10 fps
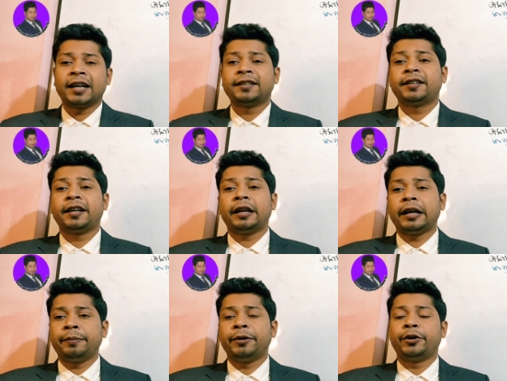আজকের
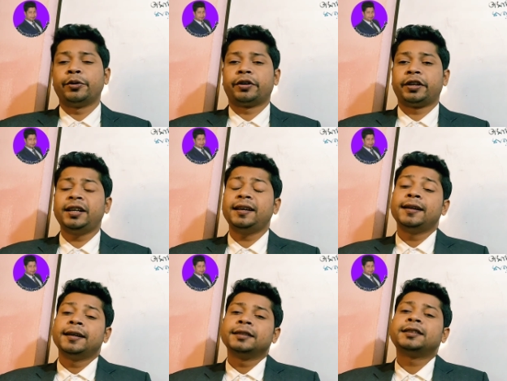এই ভিডিওটি
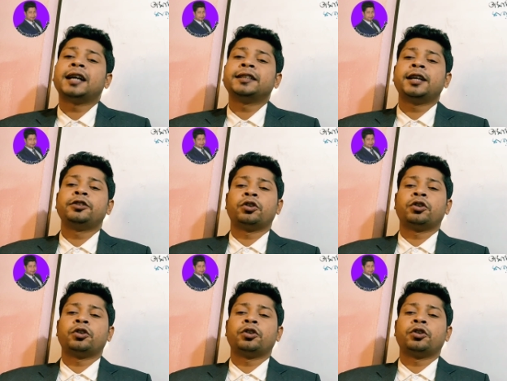তাদের